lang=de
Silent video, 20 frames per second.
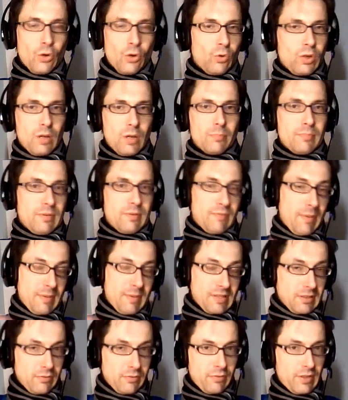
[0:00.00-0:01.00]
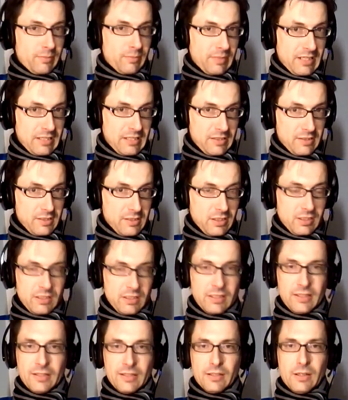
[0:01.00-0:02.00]
Oder man wäre besser gefahren, man hätte es nicht
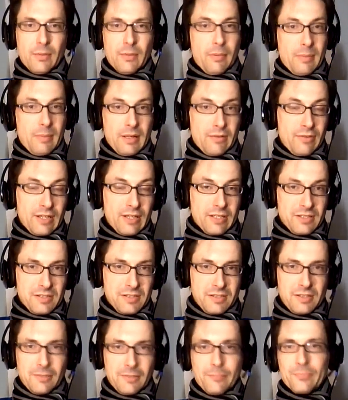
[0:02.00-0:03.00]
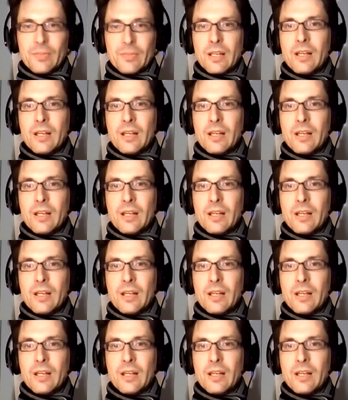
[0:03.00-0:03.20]
gelernt, aber man erfährt das nie.